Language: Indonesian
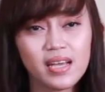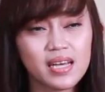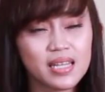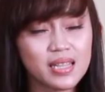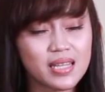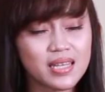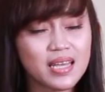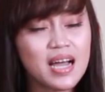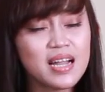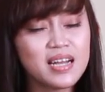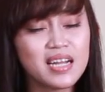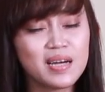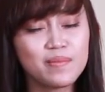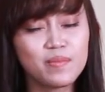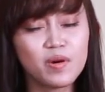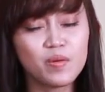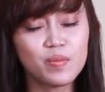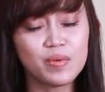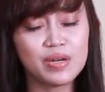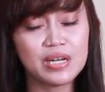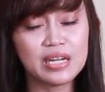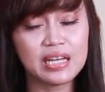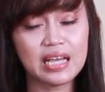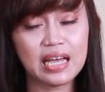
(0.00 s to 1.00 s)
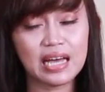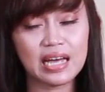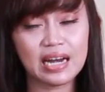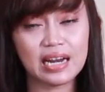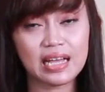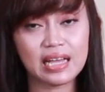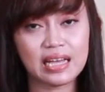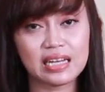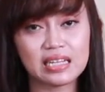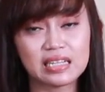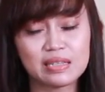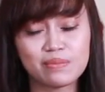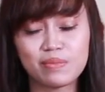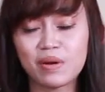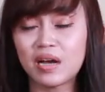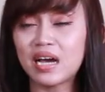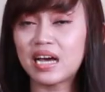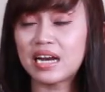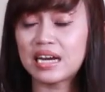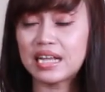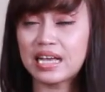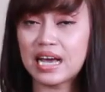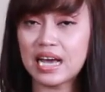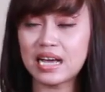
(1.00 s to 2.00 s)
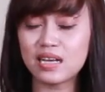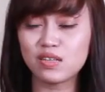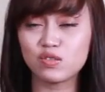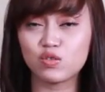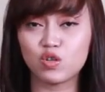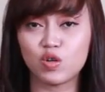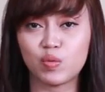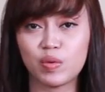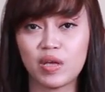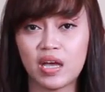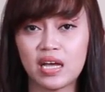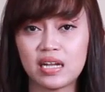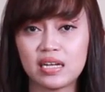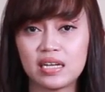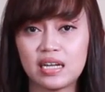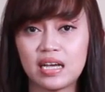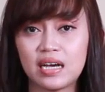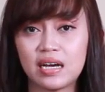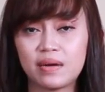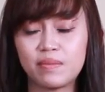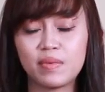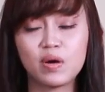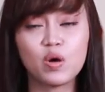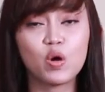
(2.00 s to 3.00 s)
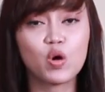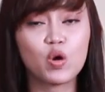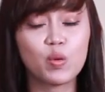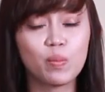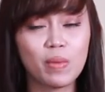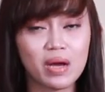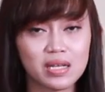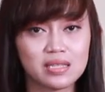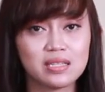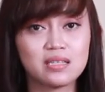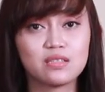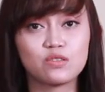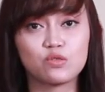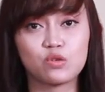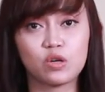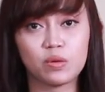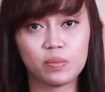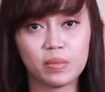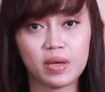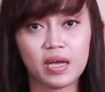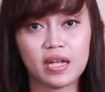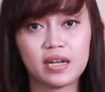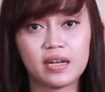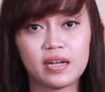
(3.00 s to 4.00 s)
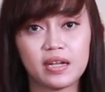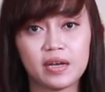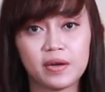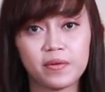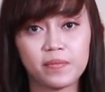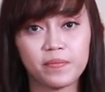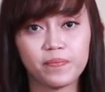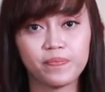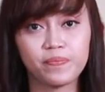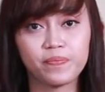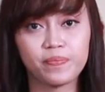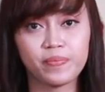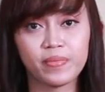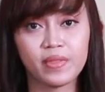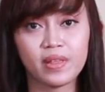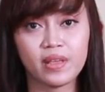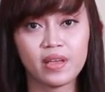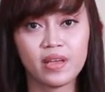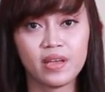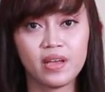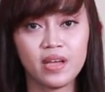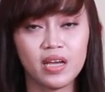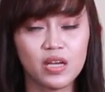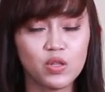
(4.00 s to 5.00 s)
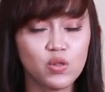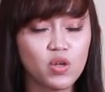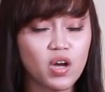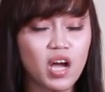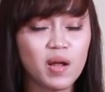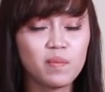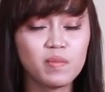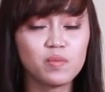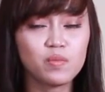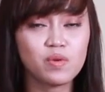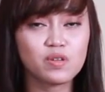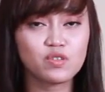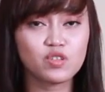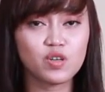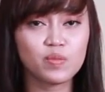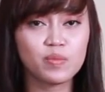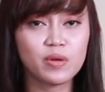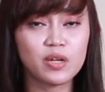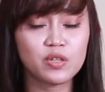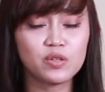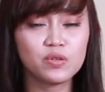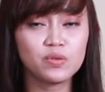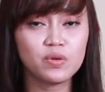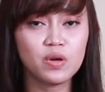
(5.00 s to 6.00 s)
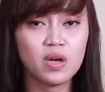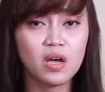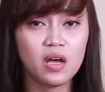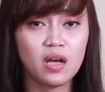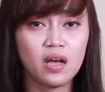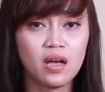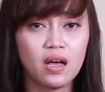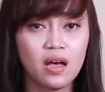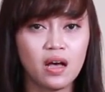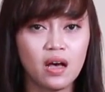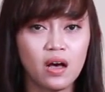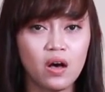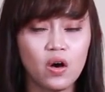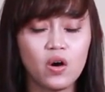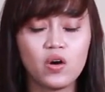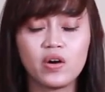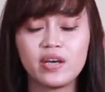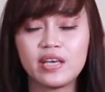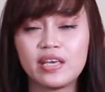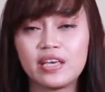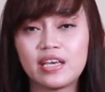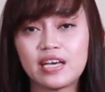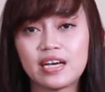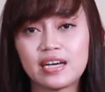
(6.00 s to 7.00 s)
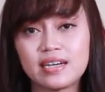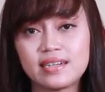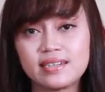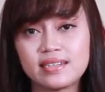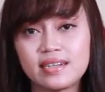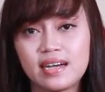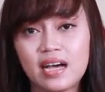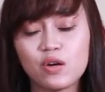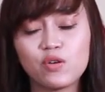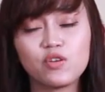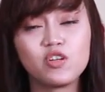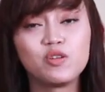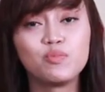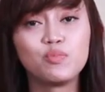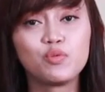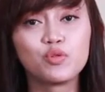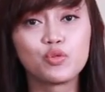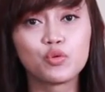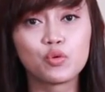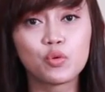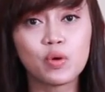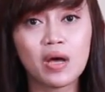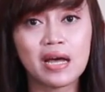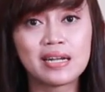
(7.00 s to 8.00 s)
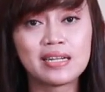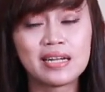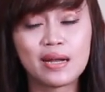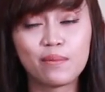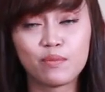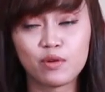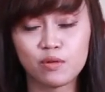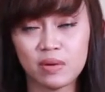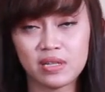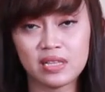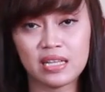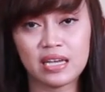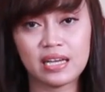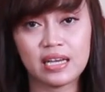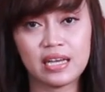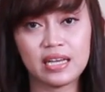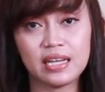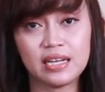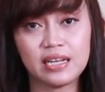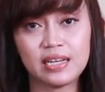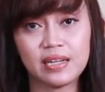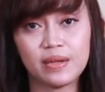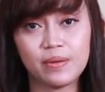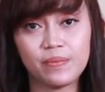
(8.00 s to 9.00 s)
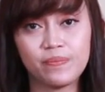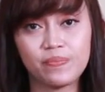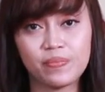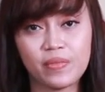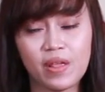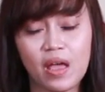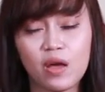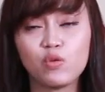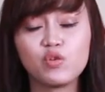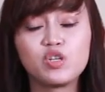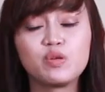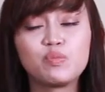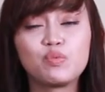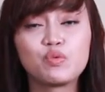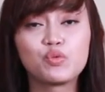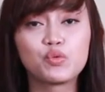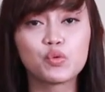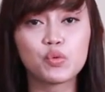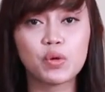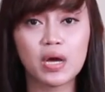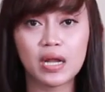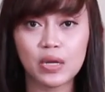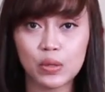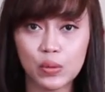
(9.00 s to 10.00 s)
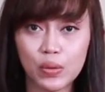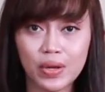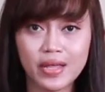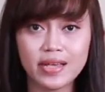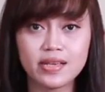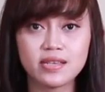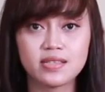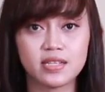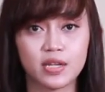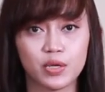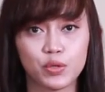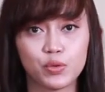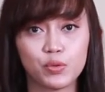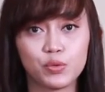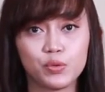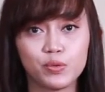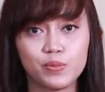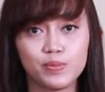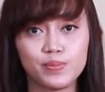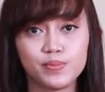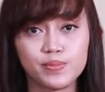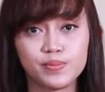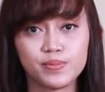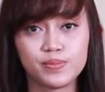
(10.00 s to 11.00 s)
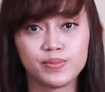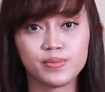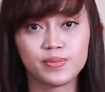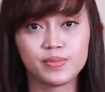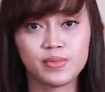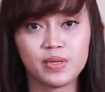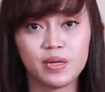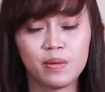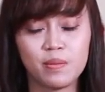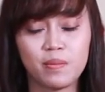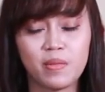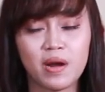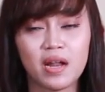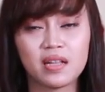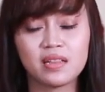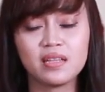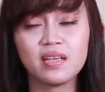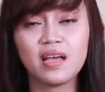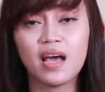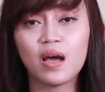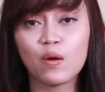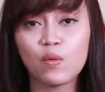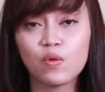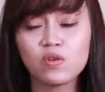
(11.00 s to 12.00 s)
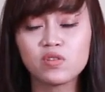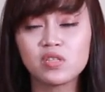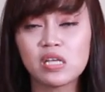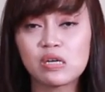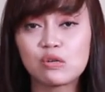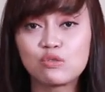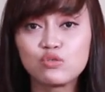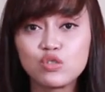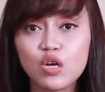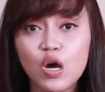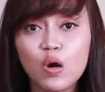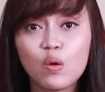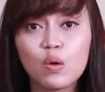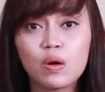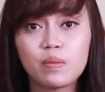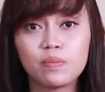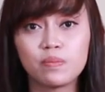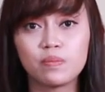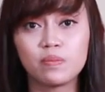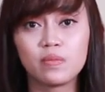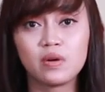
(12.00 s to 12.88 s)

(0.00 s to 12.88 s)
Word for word: Ketika Anda mau mendengarkan, menghargai suami Anda, menghormati suami Anda, itu akan membuat suami Anda tuh, oh iya, aku dibutuhkan dalam rumah tangga ini. Aku dibutuhkan oleh istriku. Berarti aku harus tanggung jawab